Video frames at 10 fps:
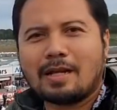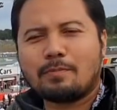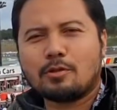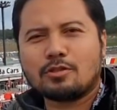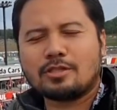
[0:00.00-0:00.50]

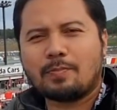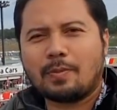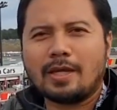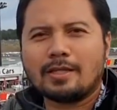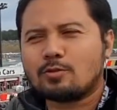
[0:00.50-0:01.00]
apa yang di
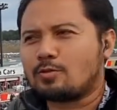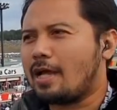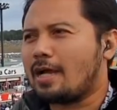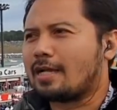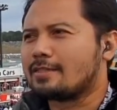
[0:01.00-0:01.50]
dalam sana
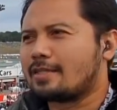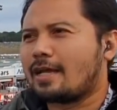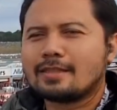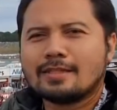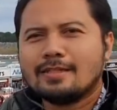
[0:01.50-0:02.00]
dan
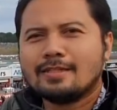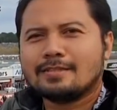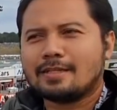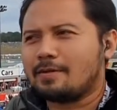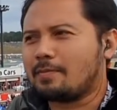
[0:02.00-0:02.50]
apa
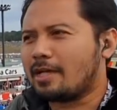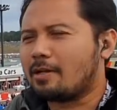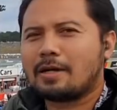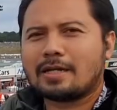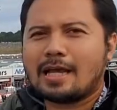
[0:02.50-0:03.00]

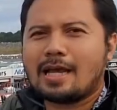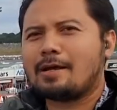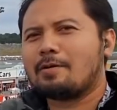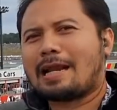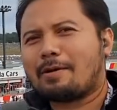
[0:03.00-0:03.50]
uh,
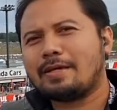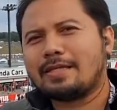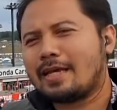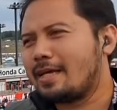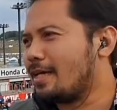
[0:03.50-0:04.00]
bagaimana sih
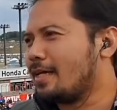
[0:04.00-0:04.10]
sistem